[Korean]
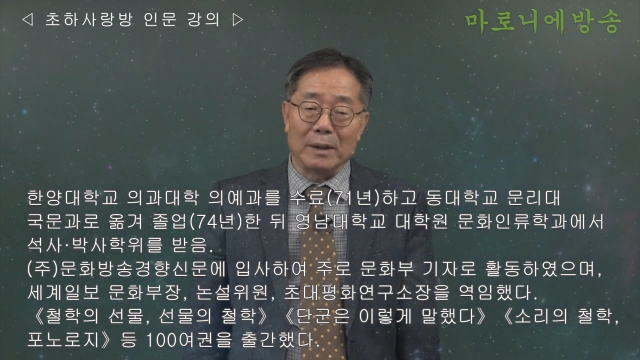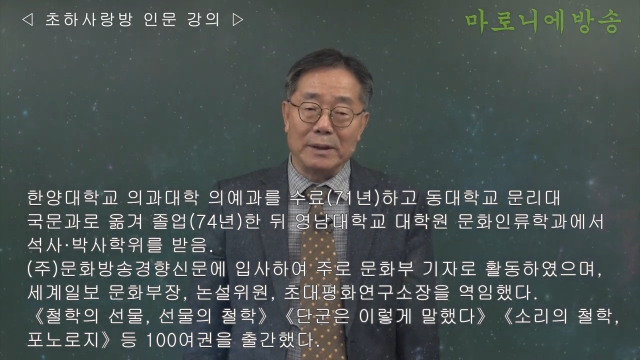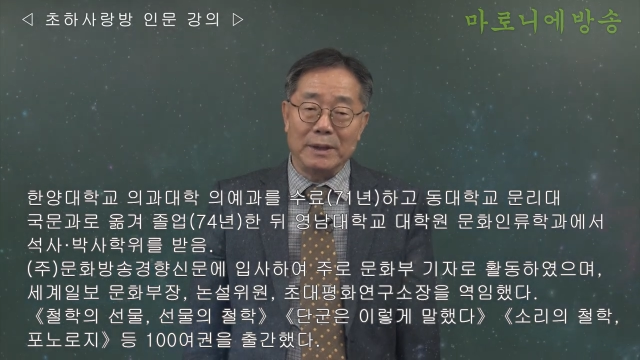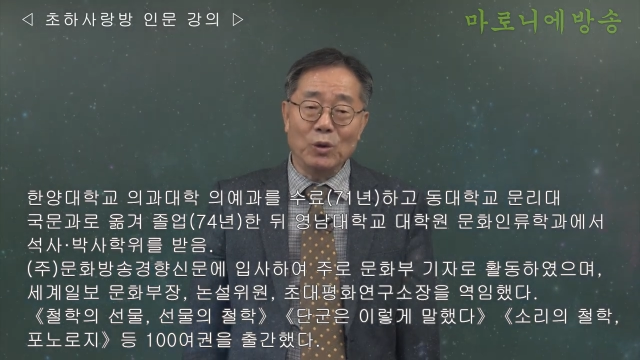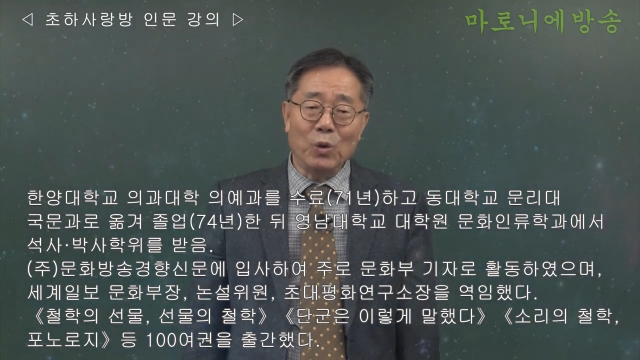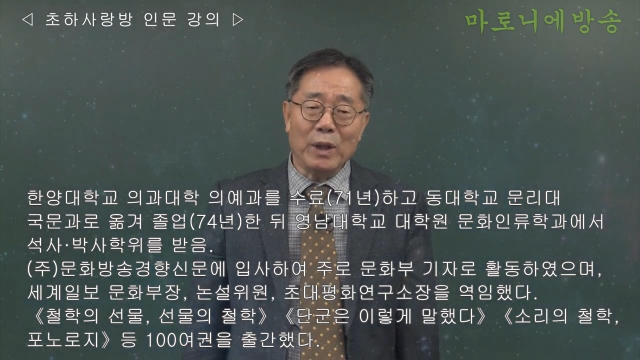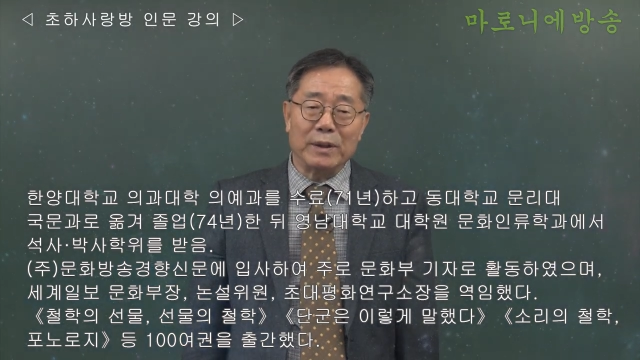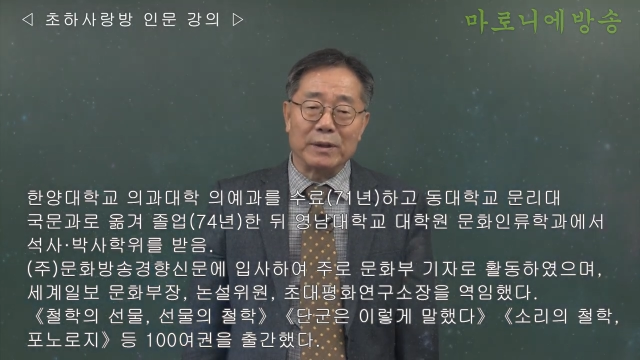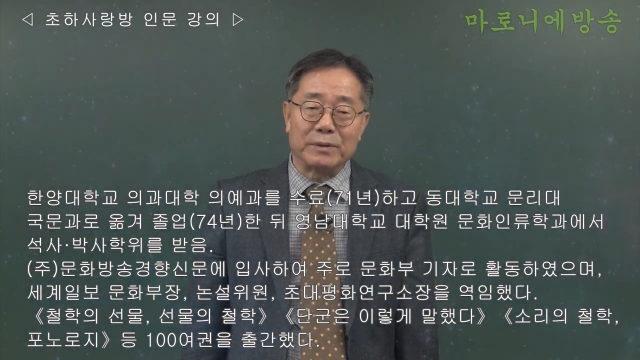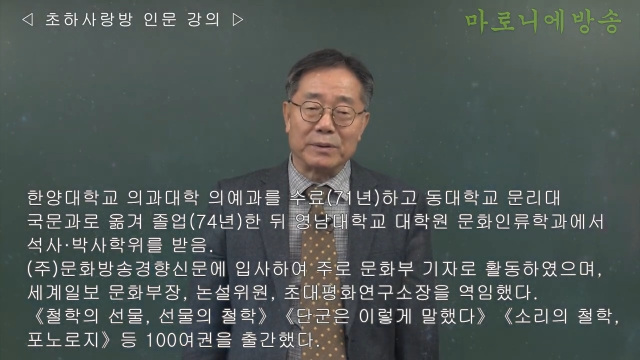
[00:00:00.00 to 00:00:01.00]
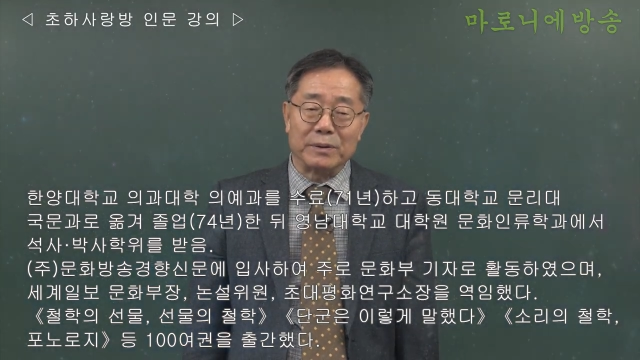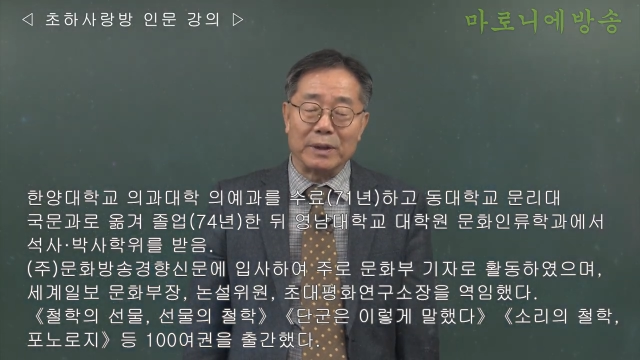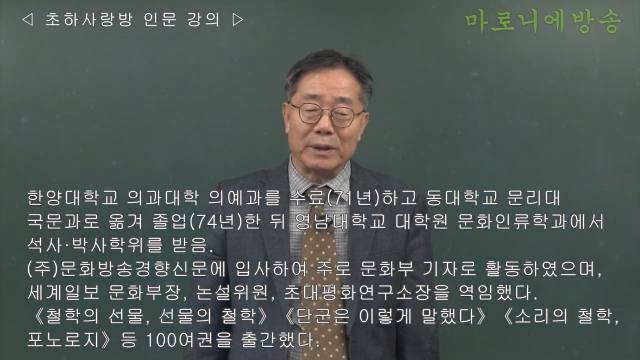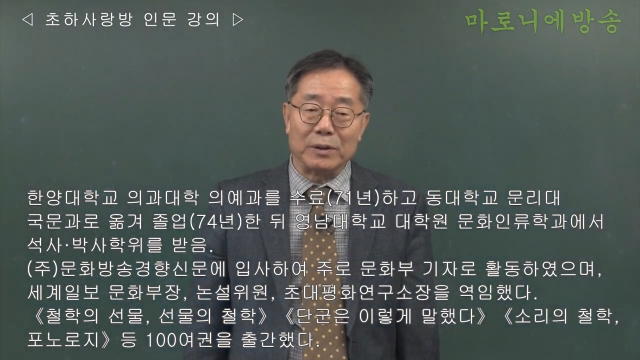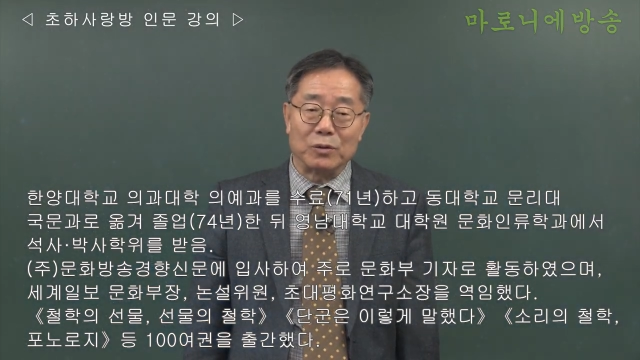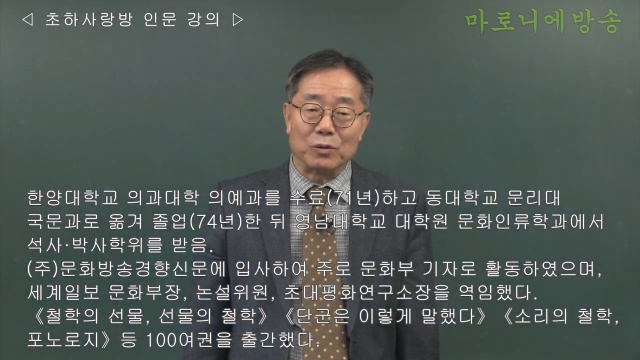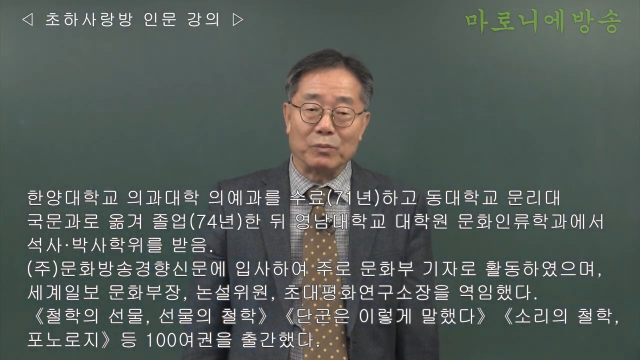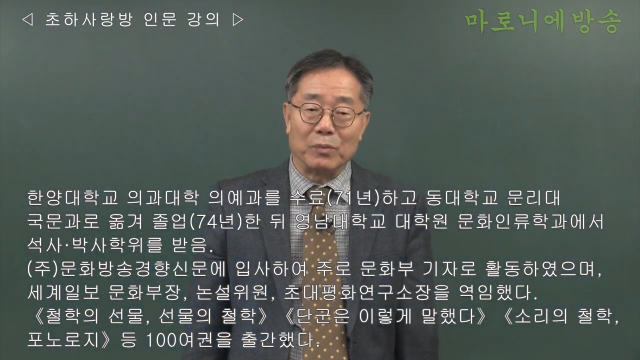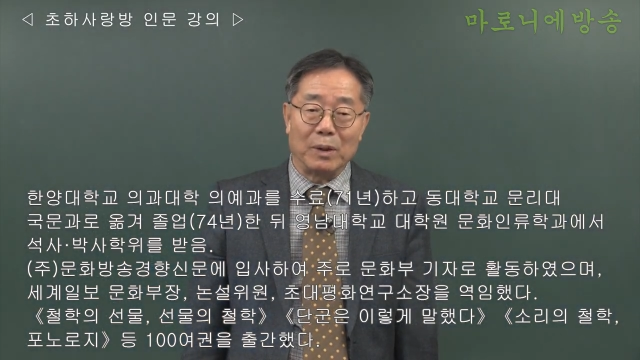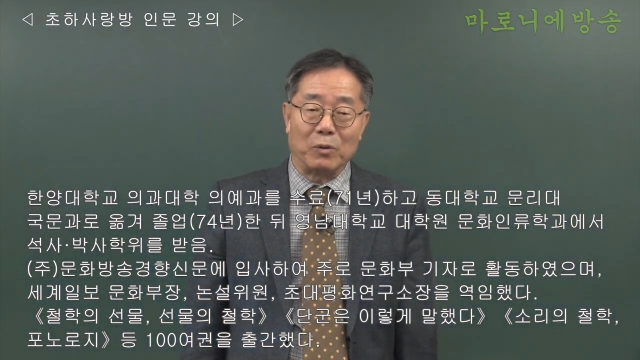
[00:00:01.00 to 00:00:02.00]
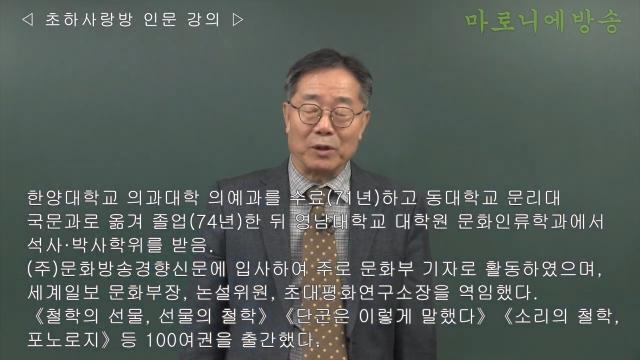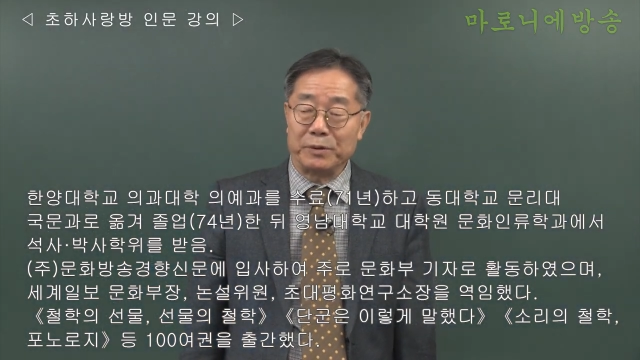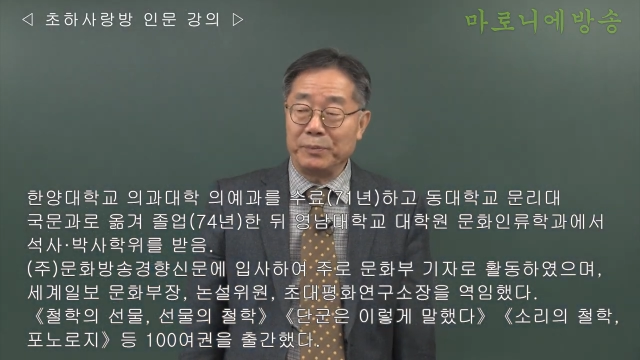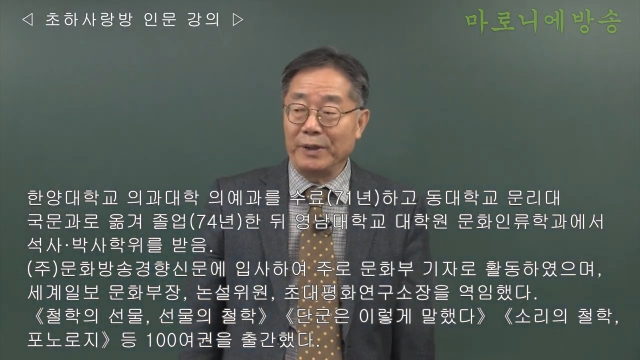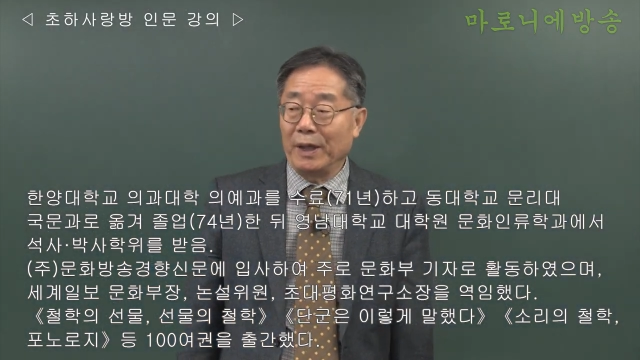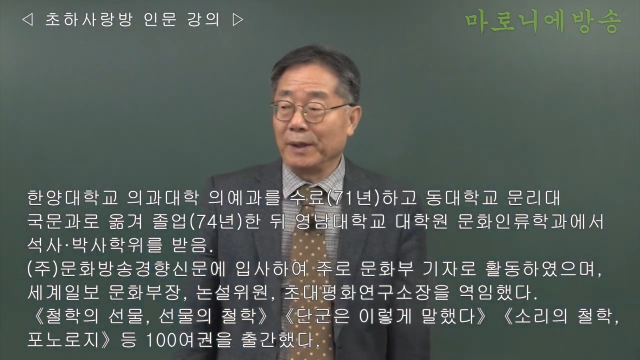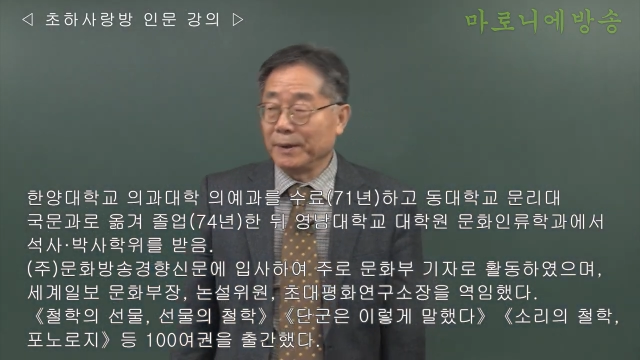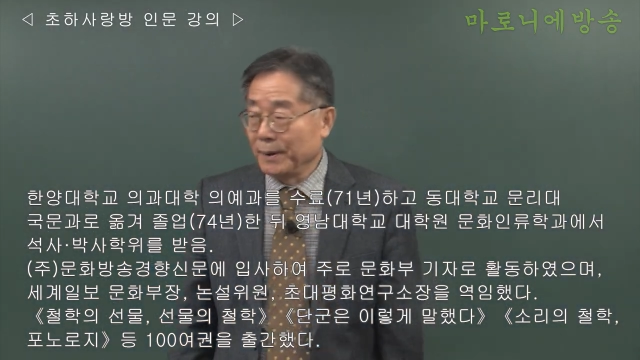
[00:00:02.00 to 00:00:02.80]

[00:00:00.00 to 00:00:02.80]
이용에 대해서 얘기를 좀 해보겠습니다.